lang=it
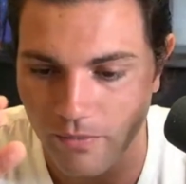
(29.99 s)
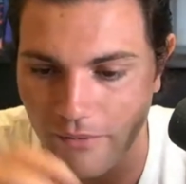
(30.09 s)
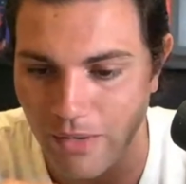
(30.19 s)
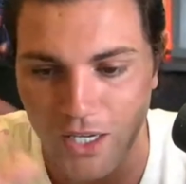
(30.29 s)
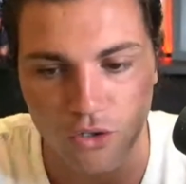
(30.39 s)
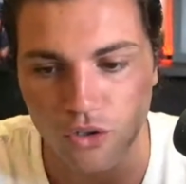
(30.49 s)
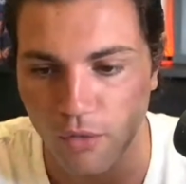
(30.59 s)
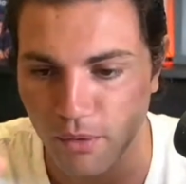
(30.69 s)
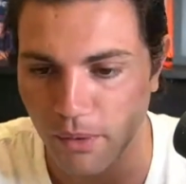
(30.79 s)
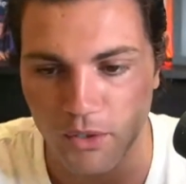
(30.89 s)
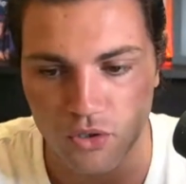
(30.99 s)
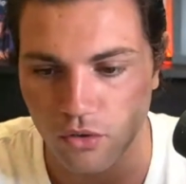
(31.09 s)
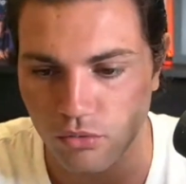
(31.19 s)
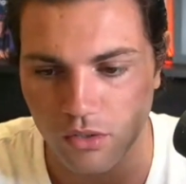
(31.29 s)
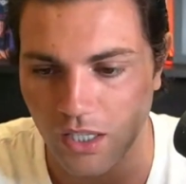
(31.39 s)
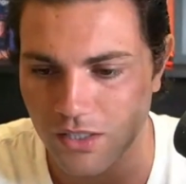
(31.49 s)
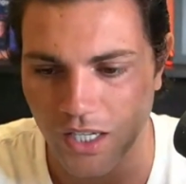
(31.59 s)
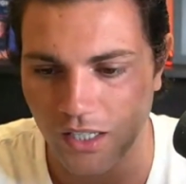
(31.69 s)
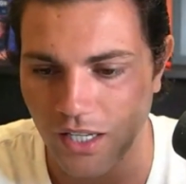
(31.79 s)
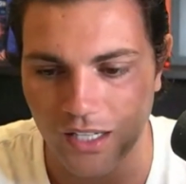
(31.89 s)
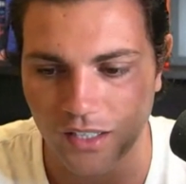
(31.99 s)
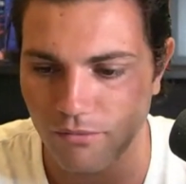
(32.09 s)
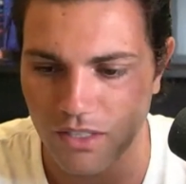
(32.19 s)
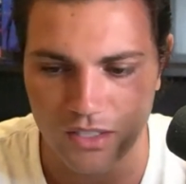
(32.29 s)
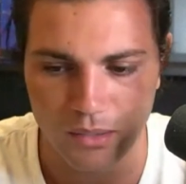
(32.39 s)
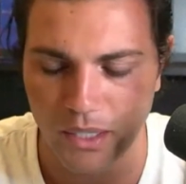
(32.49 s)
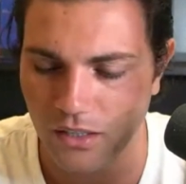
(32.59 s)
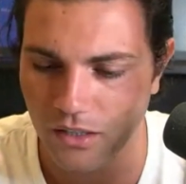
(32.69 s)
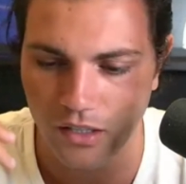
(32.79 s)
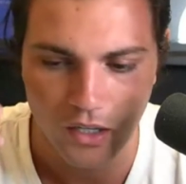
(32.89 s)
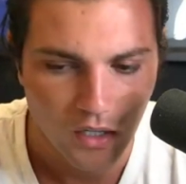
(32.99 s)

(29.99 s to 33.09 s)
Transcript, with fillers: Avvengono dopo, prima ci sono tutta una serie di altri investimenti